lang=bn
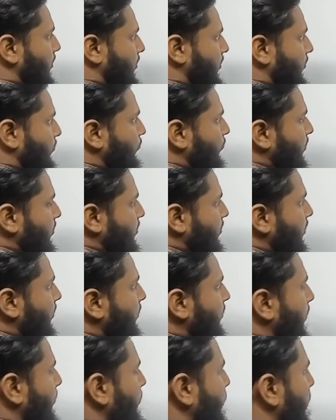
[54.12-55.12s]
চারটা রুট আছে
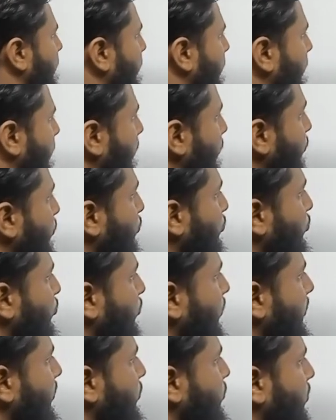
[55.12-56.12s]
তার মানে আমাকে
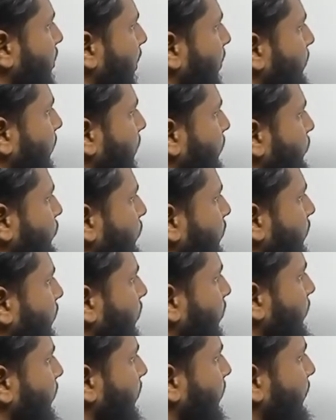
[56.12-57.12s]
দুই চারবার গুণ
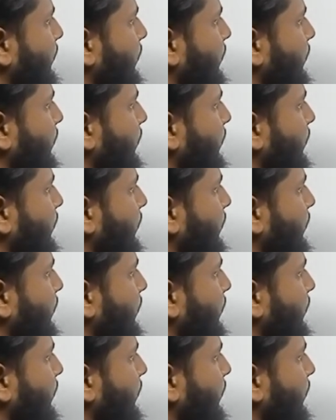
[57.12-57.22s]
দিতে হবে